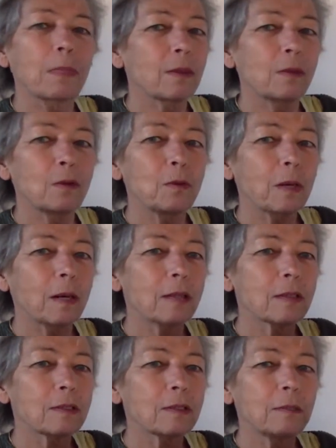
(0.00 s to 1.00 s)

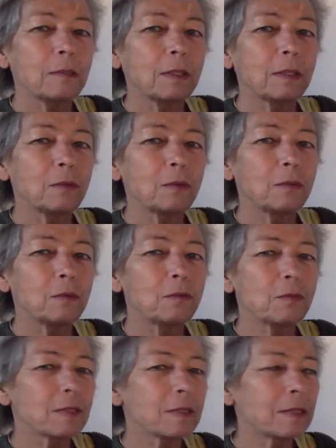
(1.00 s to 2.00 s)
überraschte mich
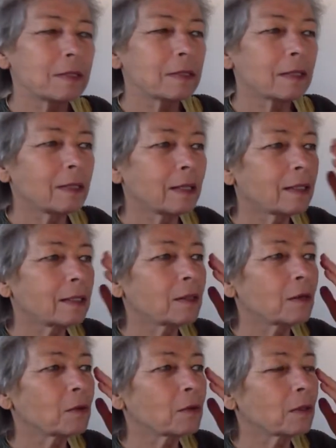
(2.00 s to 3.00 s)
unversehens eine
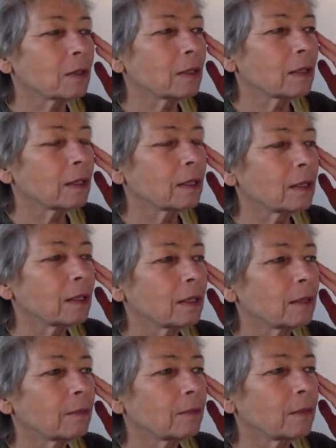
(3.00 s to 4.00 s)
Erinnerung.
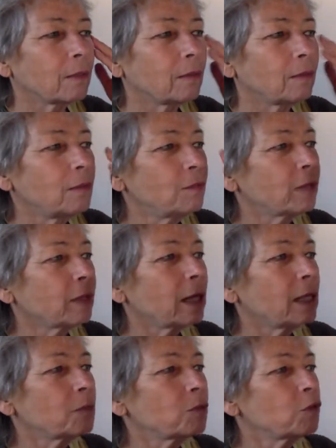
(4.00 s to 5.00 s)
Wie von
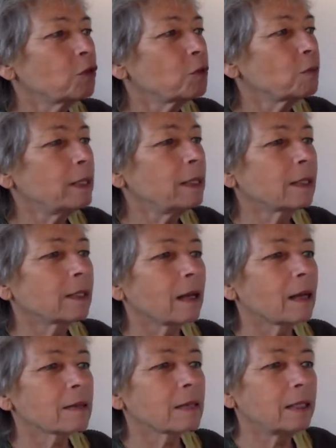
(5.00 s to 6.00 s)
einem Stück
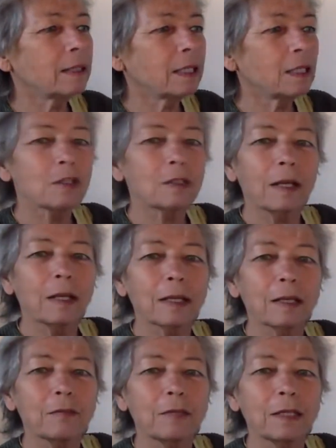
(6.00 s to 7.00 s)
Spiegelglas ein Lichtstahl
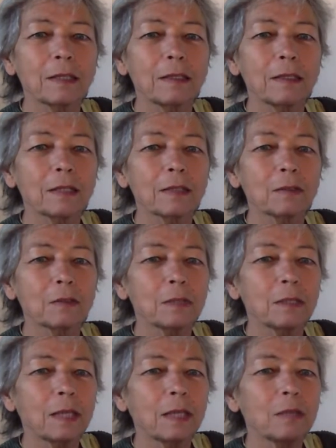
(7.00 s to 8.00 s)
reflektiert und
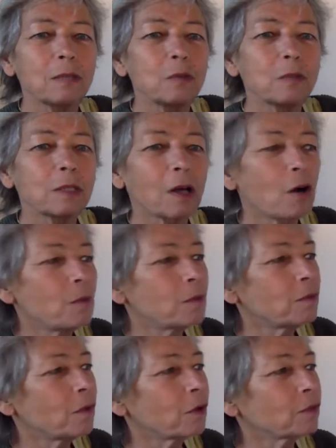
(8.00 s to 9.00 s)
in einen dunklen Raum
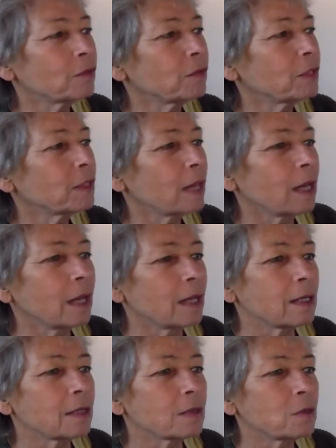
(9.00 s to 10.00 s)
geworfen wird,
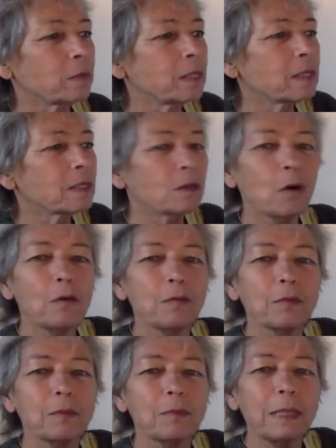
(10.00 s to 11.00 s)
so blitzt
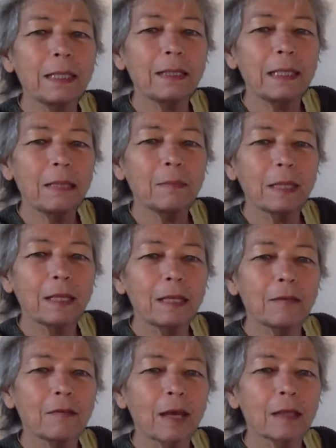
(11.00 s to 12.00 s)
oft mitten im
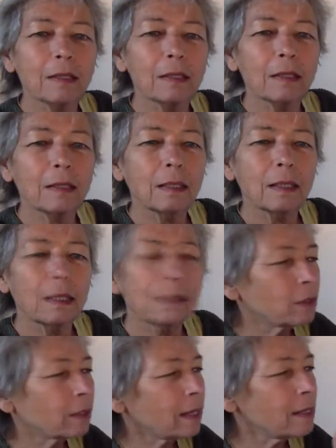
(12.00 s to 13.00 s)
Gegenwärtigen
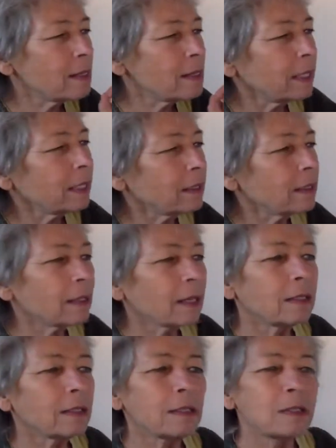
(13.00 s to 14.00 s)
durch eine
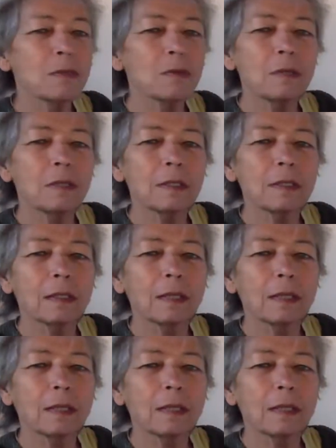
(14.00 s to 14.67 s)
Nichtigkeit entzündet